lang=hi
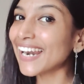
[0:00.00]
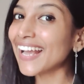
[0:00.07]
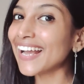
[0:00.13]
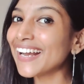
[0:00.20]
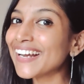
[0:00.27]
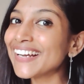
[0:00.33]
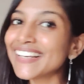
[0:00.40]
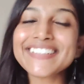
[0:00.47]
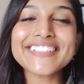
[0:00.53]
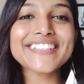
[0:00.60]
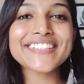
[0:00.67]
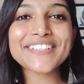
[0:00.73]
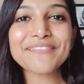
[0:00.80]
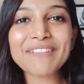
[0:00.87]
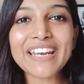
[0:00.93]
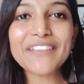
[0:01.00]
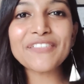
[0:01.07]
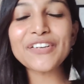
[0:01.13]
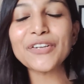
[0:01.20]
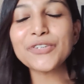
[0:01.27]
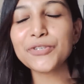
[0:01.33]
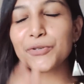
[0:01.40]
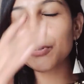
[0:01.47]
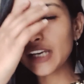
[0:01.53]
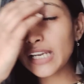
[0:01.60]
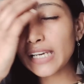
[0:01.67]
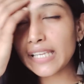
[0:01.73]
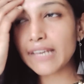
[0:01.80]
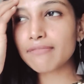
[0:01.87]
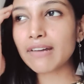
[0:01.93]
सो so, मैंने वीडियो शूट
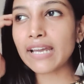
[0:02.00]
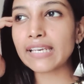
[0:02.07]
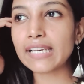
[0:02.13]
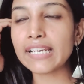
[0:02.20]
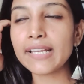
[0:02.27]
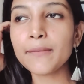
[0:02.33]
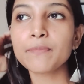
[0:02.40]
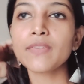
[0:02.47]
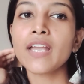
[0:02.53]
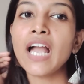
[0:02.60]
कर लिए फाइनली